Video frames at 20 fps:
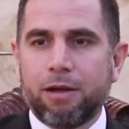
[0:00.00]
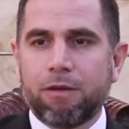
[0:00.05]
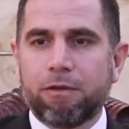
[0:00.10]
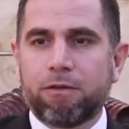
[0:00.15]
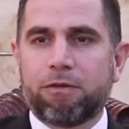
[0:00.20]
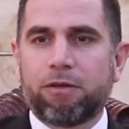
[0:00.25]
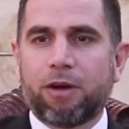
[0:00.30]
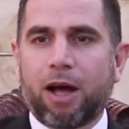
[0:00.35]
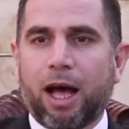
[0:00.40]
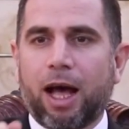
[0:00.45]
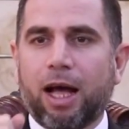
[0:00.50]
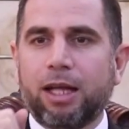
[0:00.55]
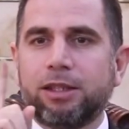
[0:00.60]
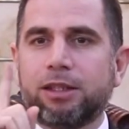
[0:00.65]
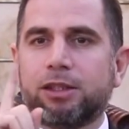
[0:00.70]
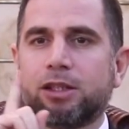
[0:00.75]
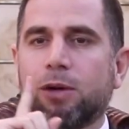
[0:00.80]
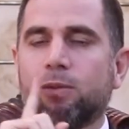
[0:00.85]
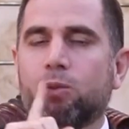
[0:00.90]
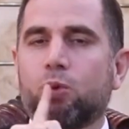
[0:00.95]

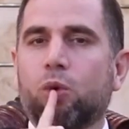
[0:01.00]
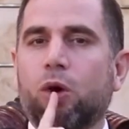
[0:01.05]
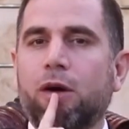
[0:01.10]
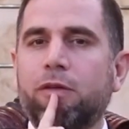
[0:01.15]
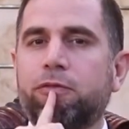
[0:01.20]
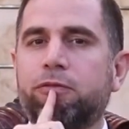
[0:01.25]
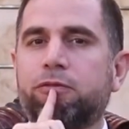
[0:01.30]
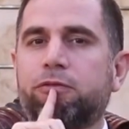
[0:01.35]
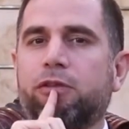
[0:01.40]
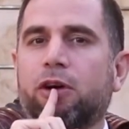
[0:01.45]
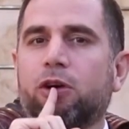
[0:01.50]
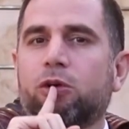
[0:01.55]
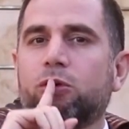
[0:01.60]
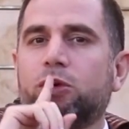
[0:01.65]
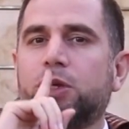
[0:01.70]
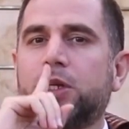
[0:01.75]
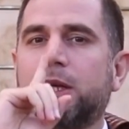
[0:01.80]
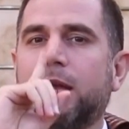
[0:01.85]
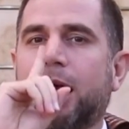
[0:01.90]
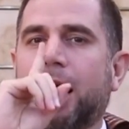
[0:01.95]
فأنت موفق
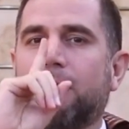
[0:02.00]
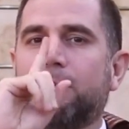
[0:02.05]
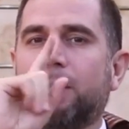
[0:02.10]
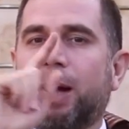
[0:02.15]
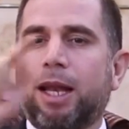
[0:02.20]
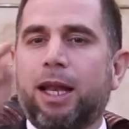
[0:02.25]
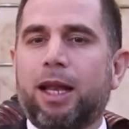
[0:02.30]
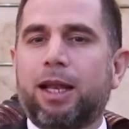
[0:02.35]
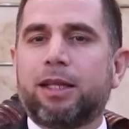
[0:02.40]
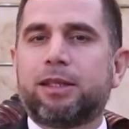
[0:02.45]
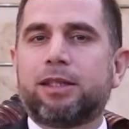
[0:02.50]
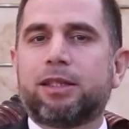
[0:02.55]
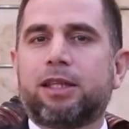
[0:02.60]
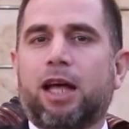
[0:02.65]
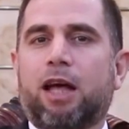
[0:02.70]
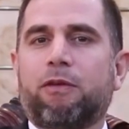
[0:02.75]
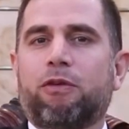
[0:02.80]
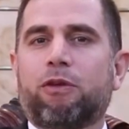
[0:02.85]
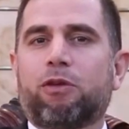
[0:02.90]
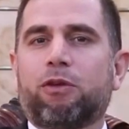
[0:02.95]
للأعمال التي
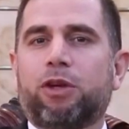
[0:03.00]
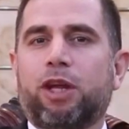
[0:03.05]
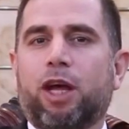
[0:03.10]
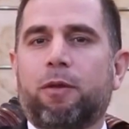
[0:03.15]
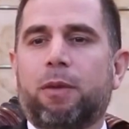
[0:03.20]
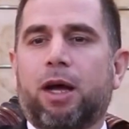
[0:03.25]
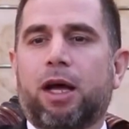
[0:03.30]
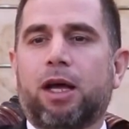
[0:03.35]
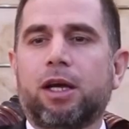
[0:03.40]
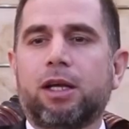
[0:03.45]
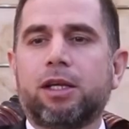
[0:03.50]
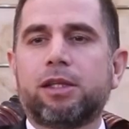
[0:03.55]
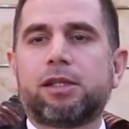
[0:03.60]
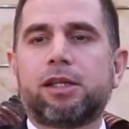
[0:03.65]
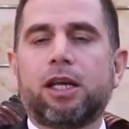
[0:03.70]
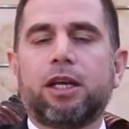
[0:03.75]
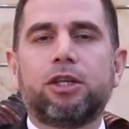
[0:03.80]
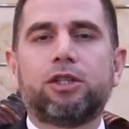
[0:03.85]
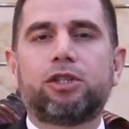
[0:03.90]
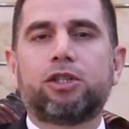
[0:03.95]
تحفظ النعمة
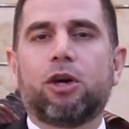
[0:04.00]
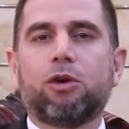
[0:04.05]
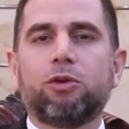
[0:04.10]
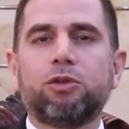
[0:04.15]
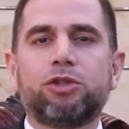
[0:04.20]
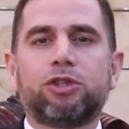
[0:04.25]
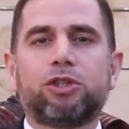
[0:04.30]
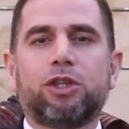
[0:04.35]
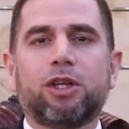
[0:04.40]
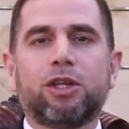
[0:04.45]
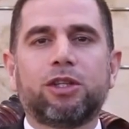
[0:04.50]
سينشأون